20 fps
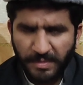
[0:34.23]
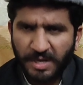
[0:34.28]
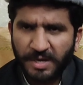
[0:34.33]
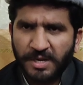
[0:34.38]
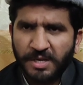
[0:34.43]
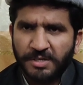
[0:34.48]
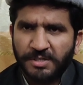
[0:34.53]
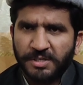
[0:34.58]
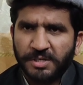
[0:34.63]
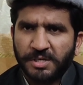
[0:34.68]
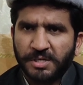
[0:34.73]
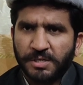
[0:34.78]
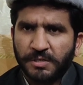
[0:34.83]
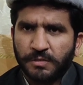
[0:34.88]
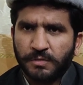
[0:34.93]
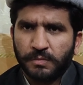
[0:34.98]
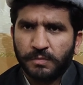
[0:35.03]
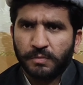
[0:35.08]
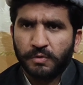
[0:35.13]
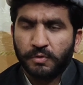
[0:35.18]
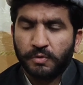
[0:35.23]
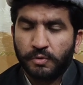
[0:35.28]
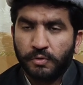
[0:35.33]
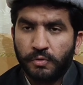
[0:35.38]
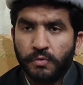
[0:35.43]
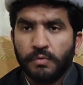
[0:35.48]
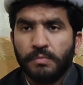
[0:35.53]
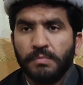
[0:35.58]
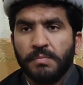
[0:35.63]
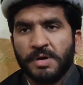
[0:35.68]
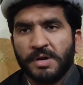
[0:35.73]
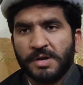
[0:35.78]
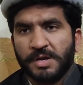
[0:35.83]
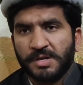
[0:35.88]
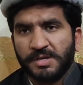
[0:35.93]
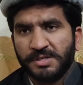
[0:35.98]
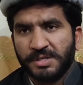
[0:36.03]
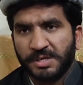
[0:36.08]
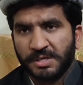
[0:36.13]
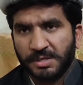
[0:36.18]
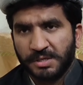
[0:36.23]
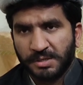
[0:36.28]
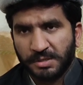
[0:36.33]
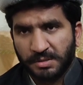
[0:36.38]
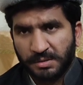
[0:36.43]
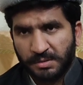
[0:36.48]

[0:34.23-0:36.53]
आना चाहिए तुमको डूब मरना चाहिए